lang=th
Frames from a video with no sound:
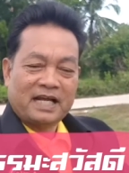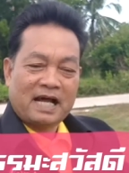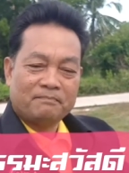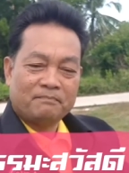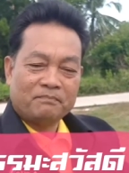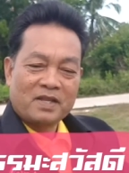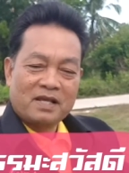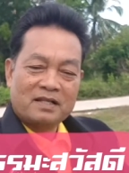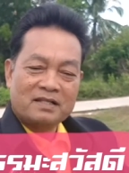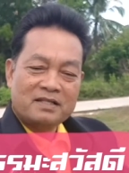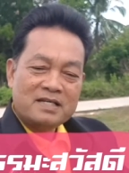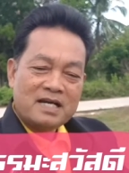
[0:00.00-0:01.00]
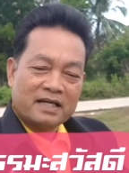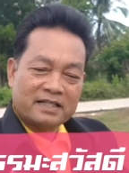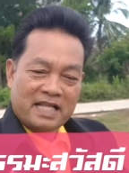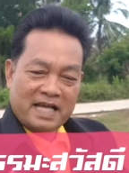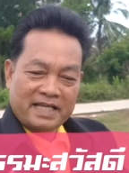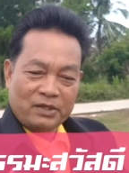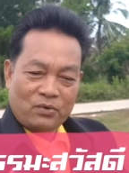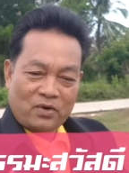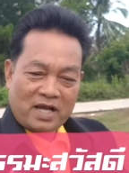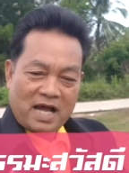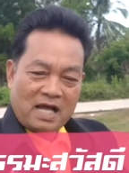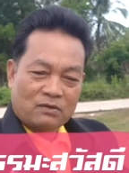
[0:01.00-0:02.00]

นะครับ เนื่องในโอ